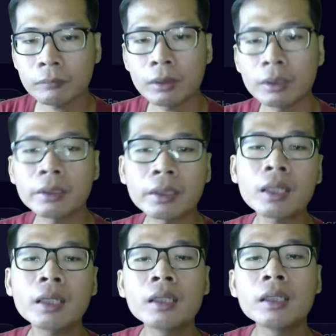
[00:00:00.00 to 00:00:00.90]

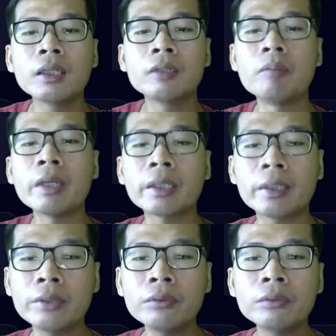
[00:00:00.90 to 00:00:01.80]
ternyata BQ
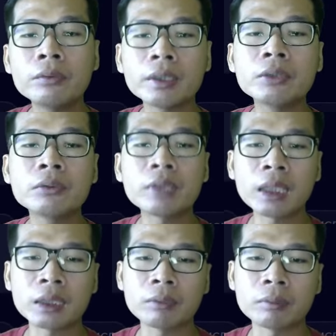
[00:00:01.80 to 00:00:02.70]
yang
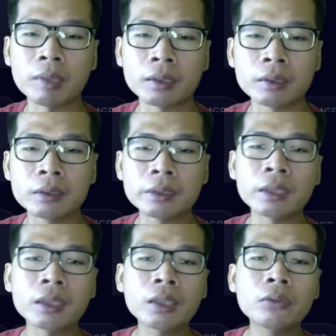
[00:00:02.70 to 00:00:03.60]
jualan teman-teman
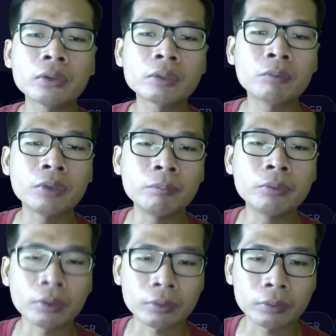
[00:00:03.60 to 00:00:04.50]
sekitar 210.000
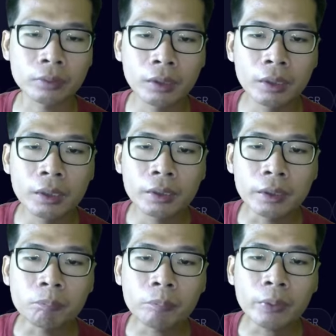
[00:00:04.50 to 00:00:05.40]
lot
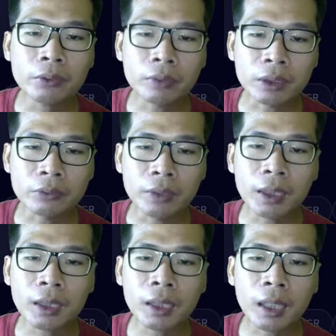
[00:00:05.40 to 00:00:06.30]
YP jualan
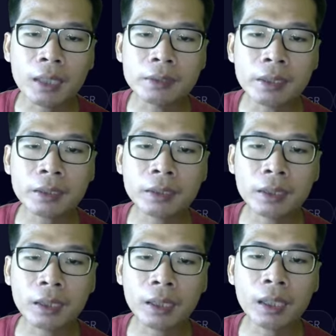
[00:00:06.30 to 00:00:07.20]
juga AZ
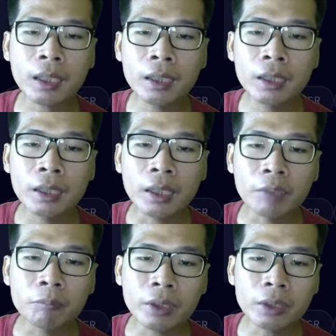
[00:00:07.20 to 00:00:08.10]
KK
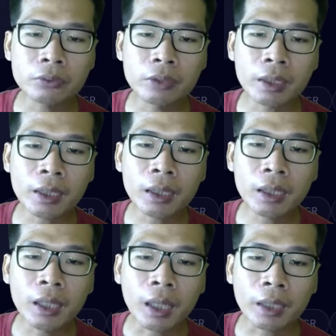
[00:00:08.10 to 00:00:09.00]
MG juga ada
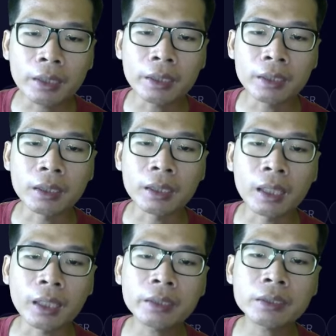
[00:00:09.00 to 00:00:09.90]
HD
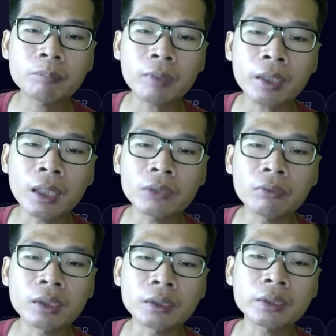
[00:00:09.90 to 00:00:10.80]
HD sebagai
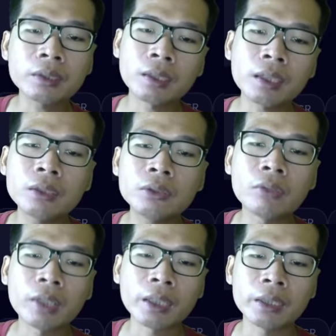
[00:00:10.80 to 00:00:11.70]
underwriternya ternyata
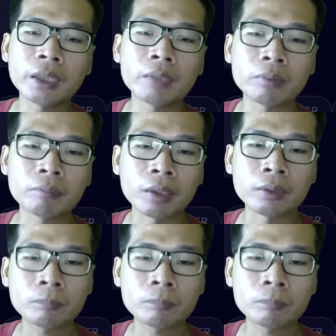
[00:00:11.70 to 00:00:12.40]
jualan dia teman-teman